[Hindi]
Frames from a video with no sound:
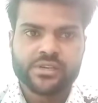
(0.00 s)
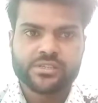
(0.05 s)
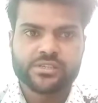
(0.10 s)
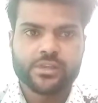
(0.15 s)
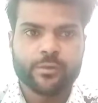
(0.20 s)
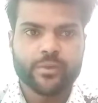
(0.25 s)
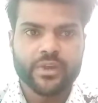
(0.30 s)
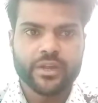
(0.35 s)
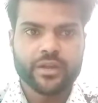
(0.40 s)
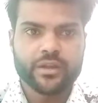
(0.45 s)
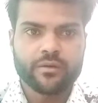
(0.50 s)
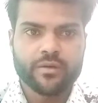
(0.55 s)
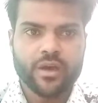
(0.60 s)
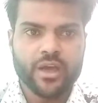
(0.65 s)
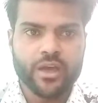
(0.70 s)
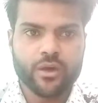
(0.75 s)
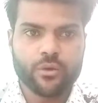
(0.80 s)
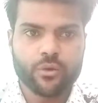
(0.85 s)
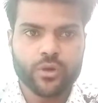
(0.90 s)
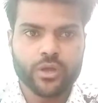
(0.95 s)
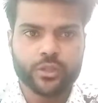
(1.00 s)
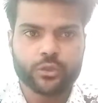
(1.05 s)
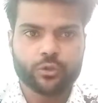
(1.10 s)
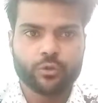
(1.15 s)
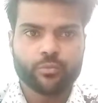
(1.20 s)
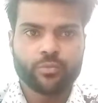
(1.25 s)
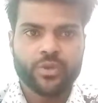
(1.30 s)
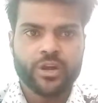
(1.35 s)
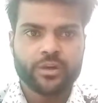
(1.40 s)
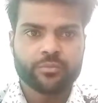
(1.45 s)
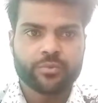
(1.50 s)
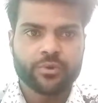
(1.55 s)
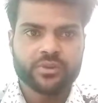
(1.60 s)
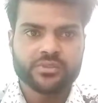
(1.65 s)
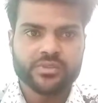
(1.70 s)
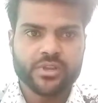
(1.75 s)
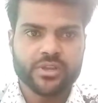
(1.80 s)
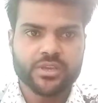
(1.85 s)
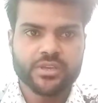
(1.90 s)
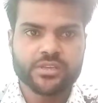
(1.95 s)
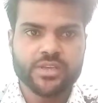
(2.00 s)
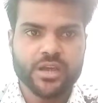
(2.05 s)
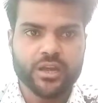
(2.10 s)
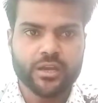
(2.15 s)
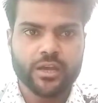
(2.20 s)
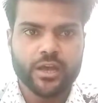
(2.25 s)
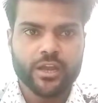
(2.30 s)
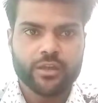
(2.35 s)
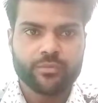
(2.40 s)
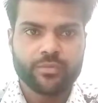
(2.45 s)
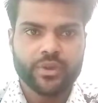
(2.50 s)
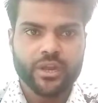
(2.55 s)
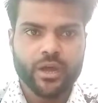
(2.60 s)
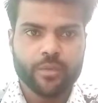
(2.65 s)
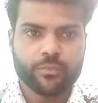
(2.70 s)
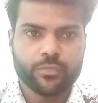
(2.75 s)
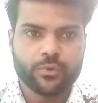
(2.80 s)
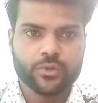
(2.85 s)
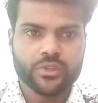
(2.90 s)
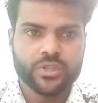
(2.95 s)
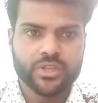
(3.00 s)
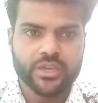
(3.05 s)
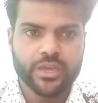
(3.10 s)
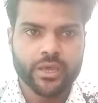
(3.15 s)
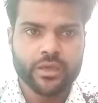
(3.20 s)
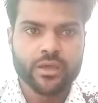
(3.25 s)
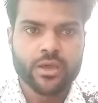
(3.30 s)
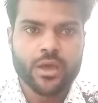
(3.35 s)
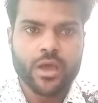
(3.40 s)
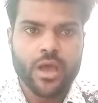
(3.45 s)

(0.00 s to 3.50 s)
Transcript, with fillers: समझने आया होगा तो ब्लड प्रेशर की जानकारी मैंने आपको दी है